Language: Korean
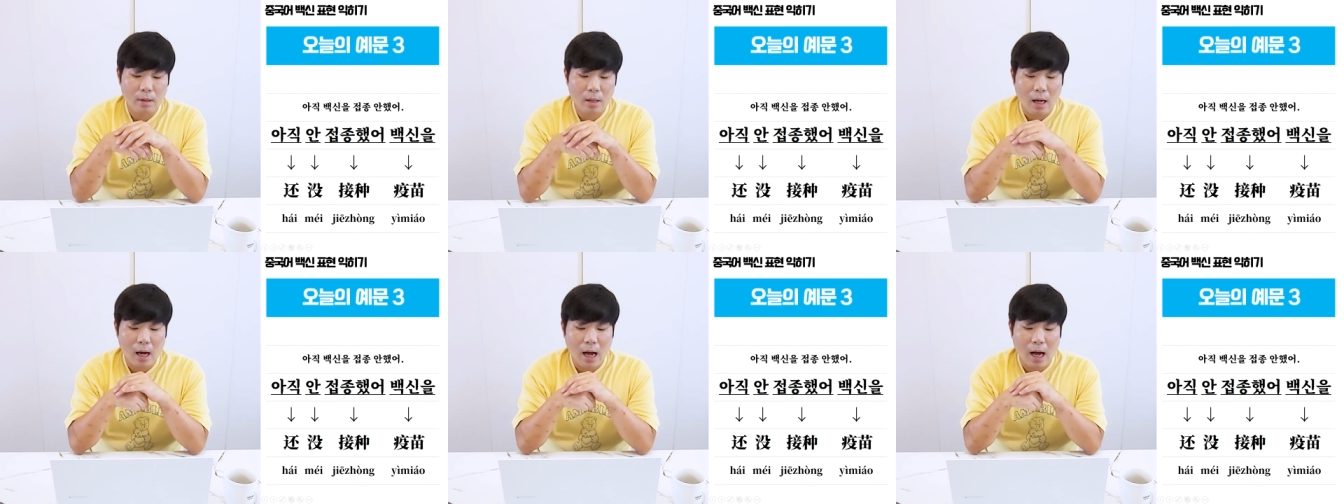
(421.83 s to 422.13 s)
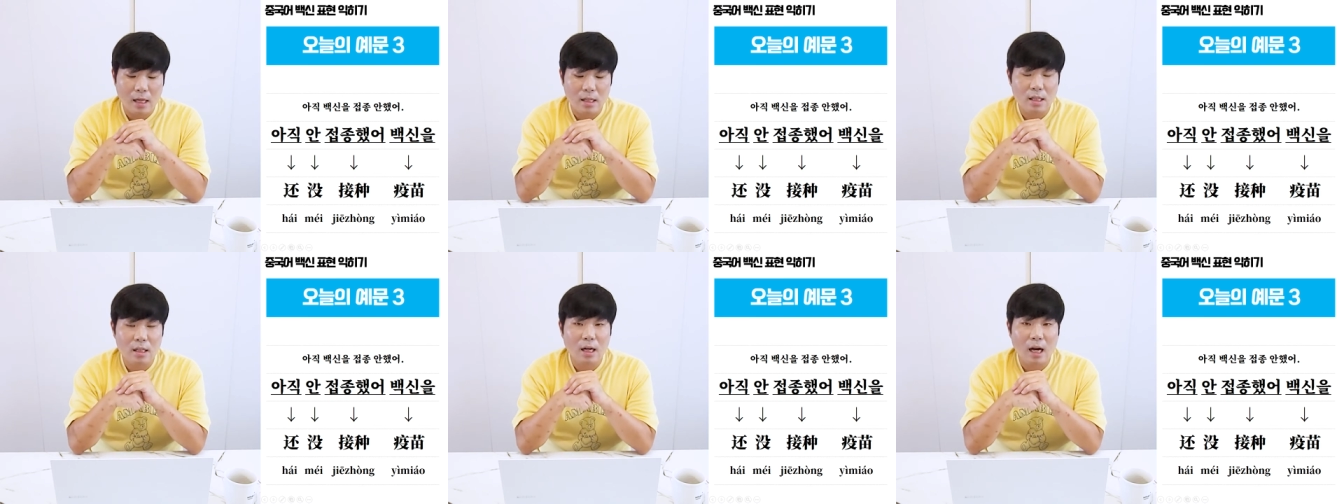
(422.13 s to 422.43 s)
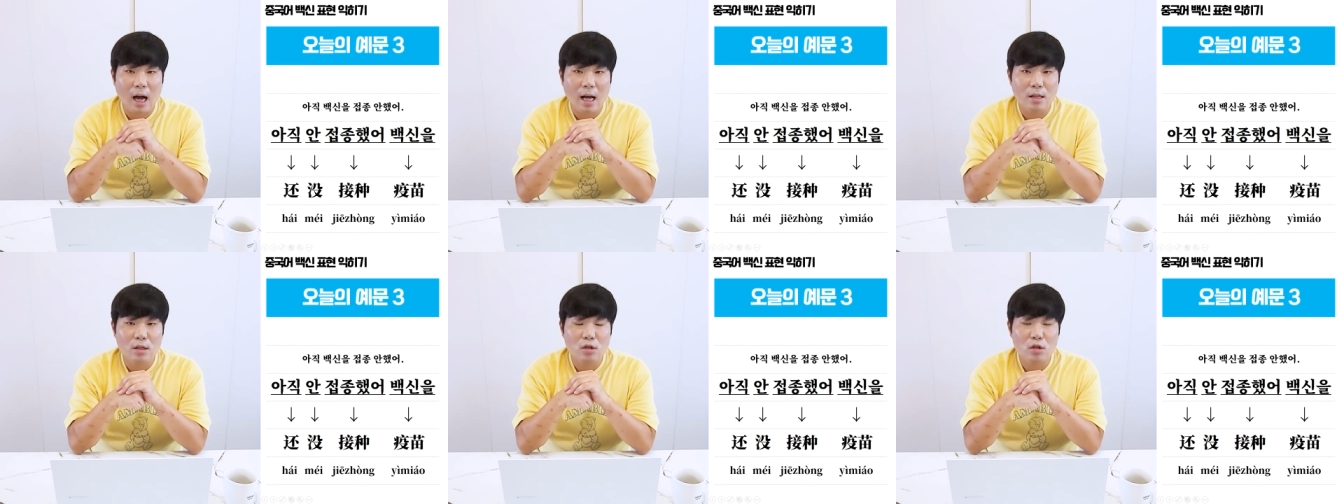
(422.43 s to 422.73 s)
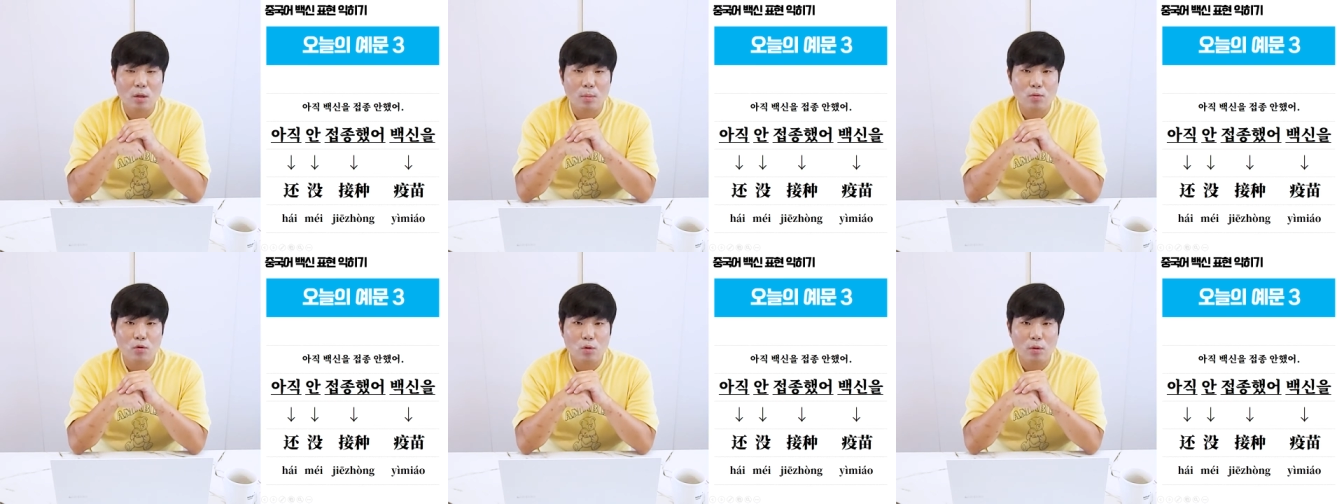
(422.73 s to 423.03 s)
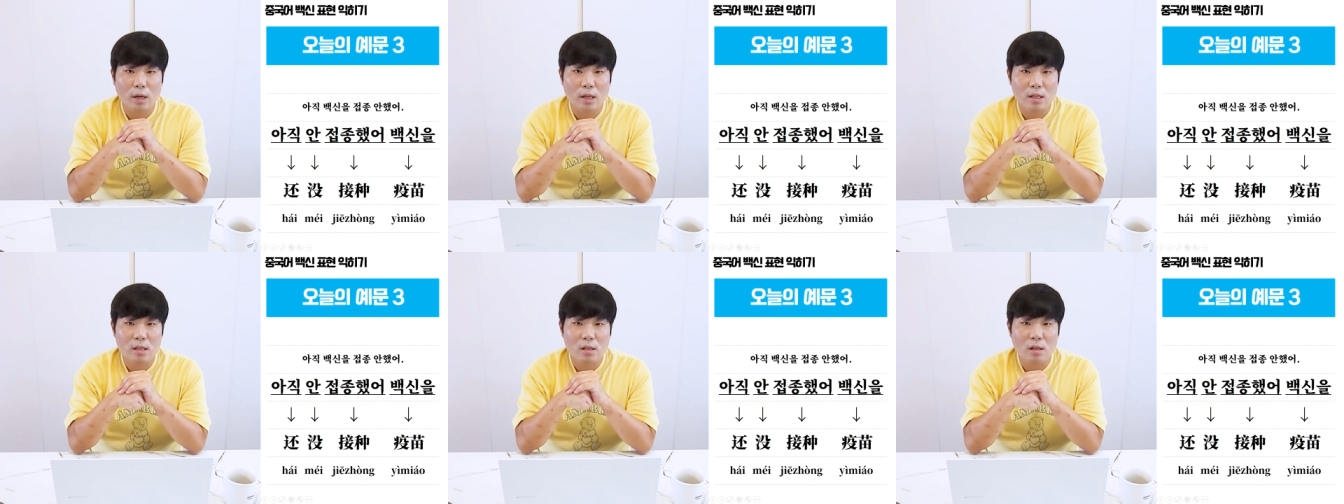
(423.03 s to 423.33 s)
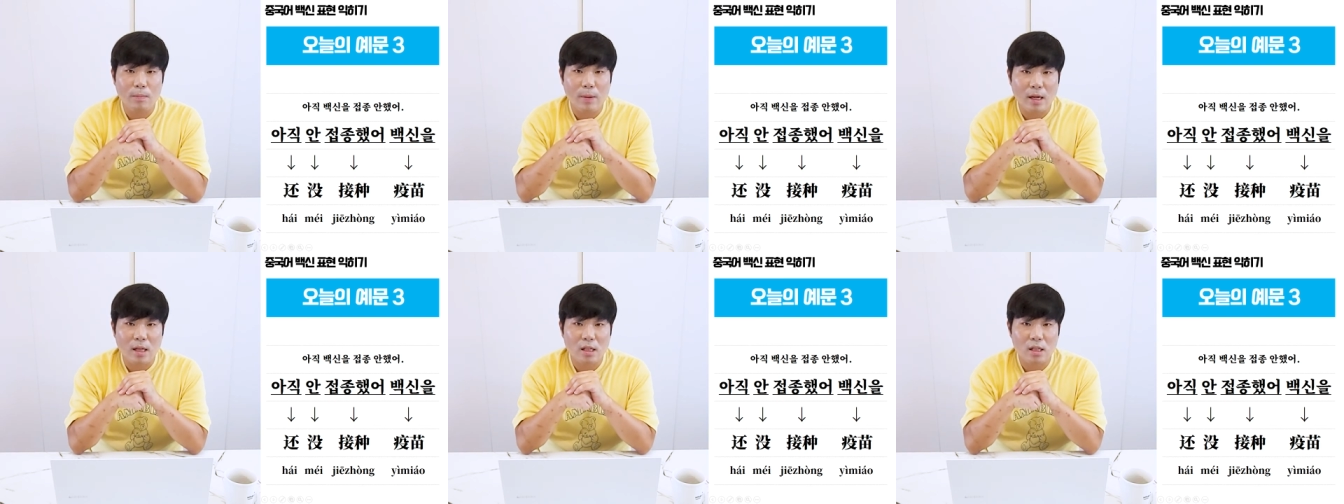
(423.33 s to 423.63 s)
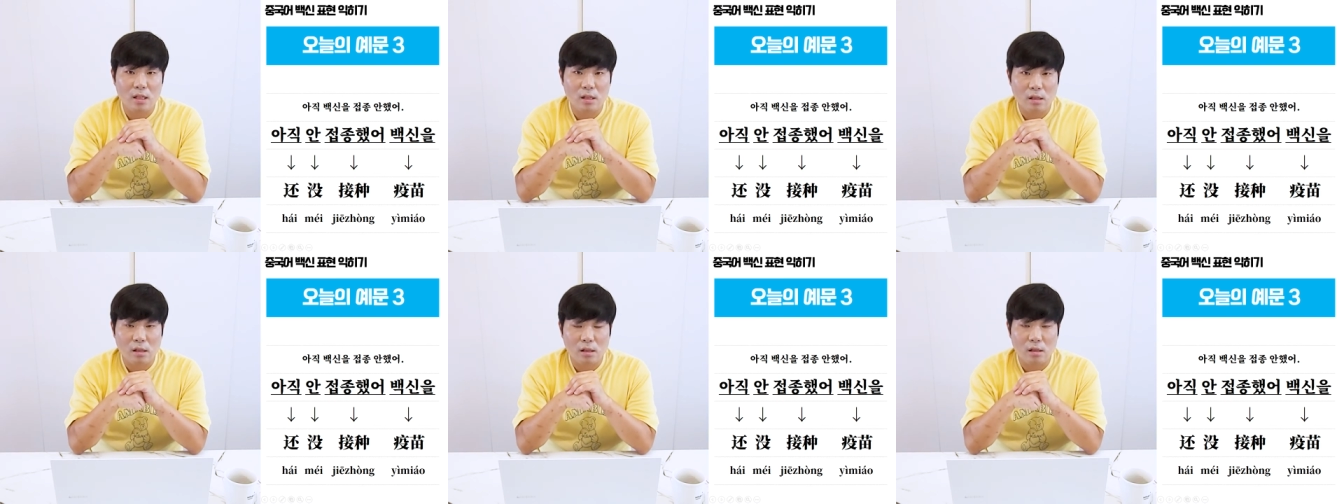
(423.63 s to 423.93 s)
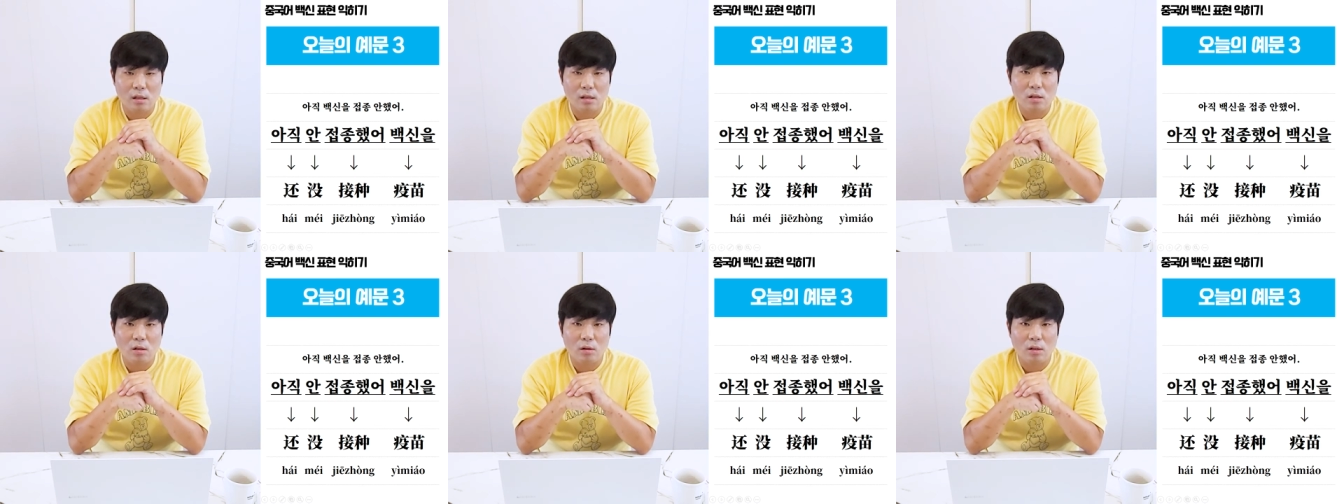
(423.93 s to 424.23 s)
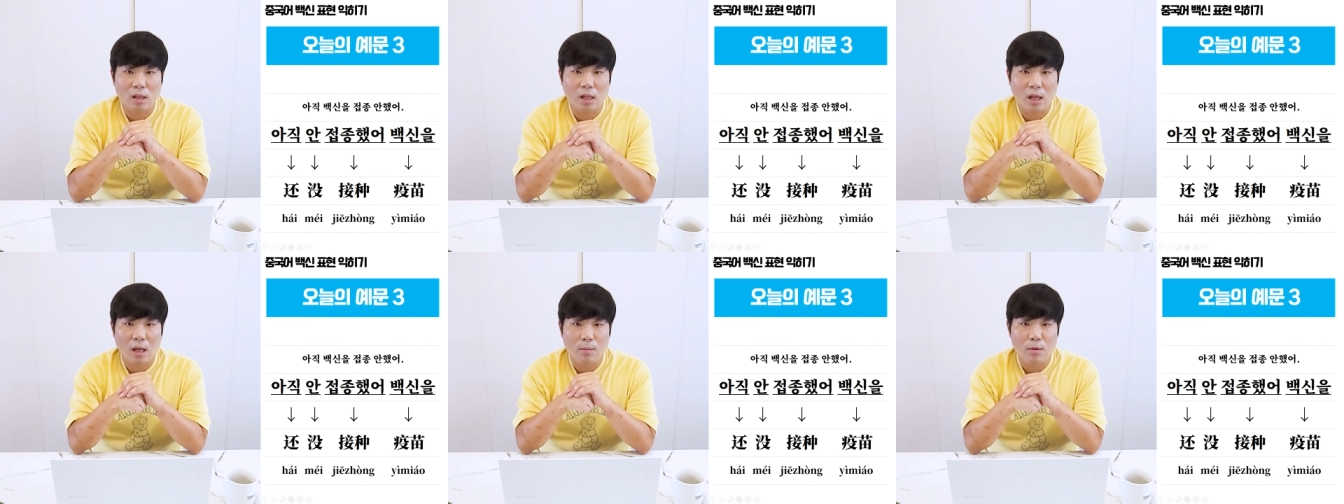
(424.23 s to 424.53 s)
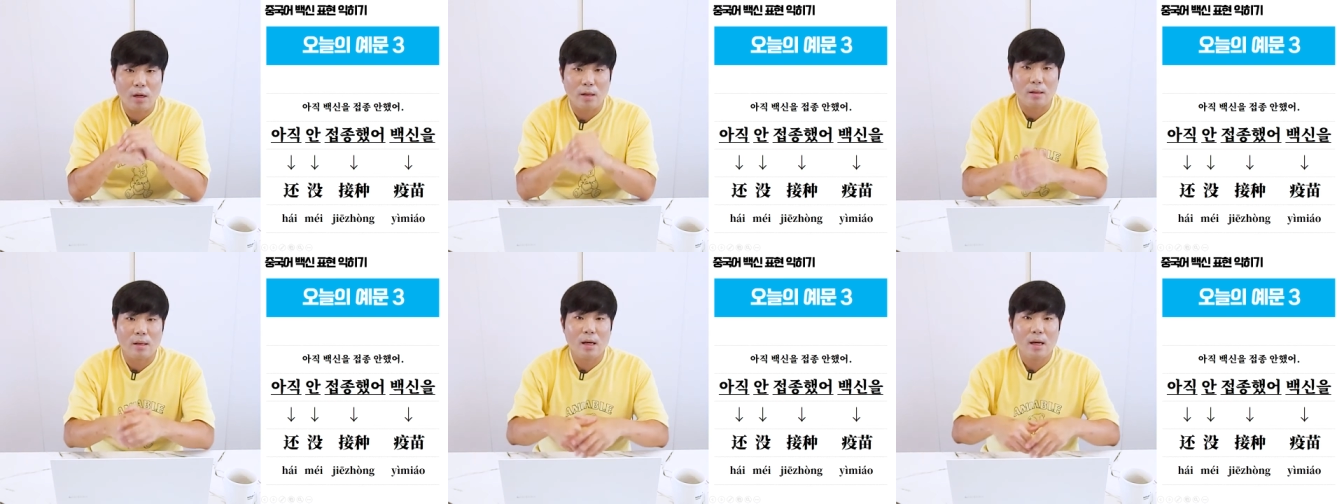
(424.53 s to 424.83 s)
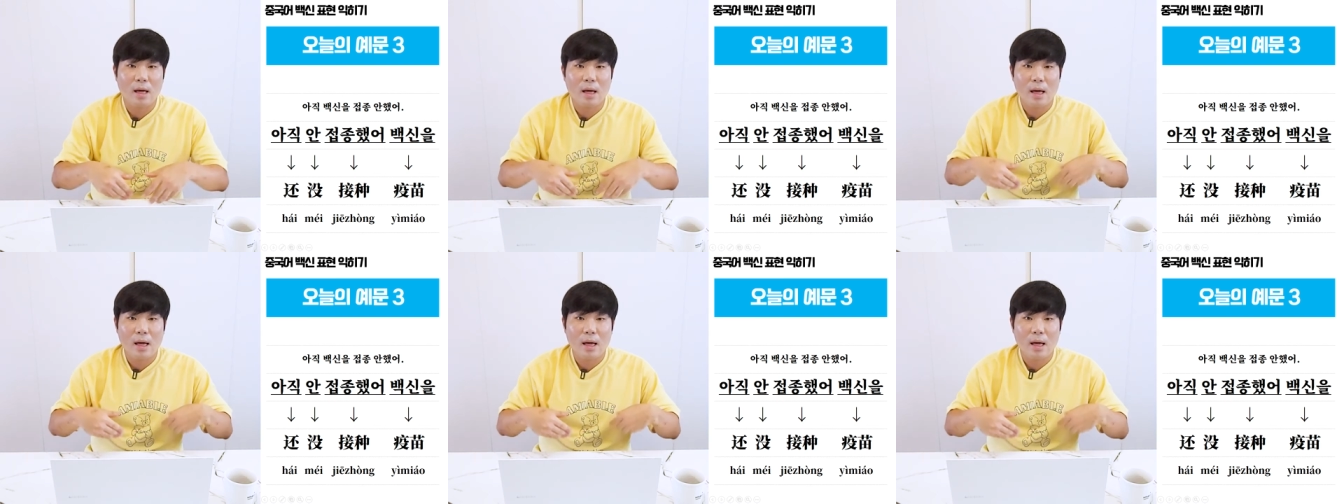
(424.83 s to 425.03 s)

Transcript: 아직 안 접종했어 백신을 그것을 어떻게 하냐면